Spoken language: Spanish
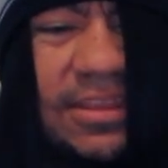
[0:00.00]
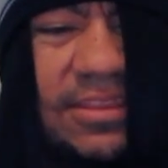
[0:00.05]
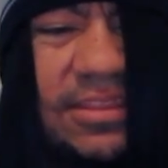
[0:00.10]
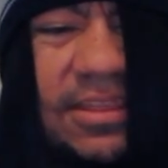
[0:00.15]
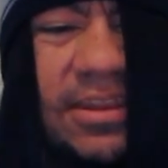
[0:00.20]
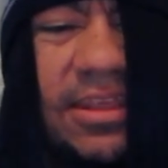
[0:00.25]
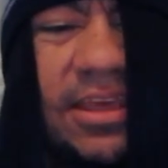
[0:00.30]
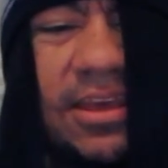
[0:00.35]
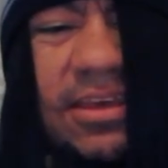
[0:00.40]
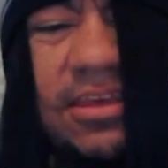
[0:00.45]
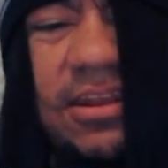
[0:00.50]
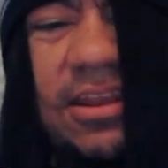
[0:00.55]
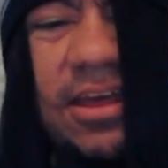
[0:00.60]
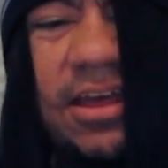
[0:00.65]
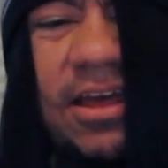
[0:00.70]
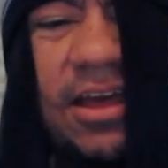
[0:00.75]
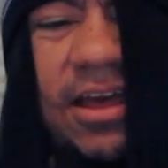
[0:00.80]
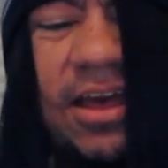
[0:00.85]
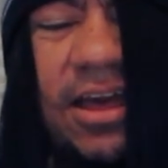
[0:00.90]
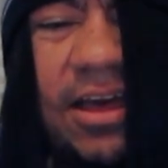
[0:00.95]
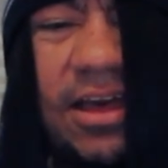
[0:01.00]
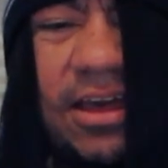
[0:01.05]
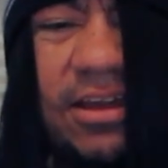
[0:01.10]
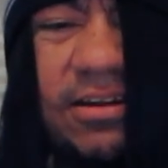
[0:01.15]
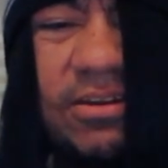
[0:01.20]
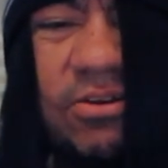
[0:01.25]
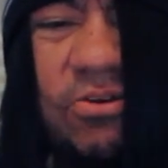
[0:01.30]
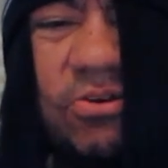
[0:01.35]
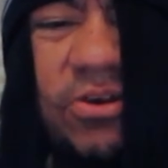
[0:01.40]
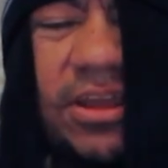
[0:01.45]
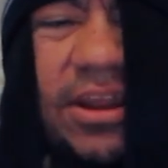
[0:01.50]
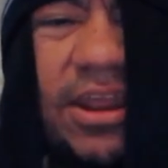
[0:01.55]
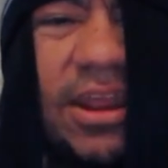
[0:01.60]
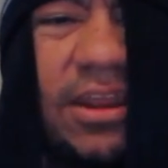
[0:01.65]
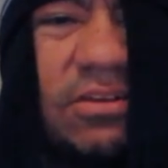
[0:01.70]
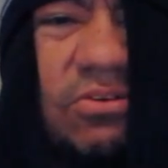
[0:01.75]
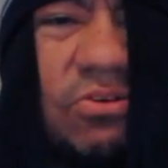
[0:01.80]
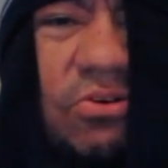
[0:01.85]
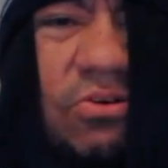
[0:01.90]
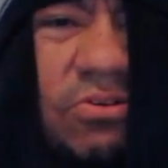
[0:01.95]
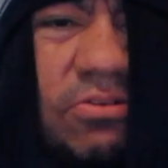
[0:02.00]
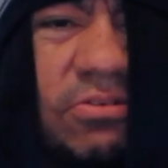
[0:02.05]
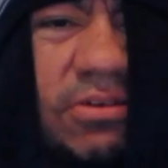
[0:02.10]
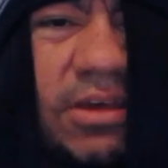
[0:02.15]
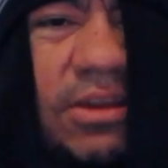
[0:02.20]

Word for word: tenía que ir a recoger algo,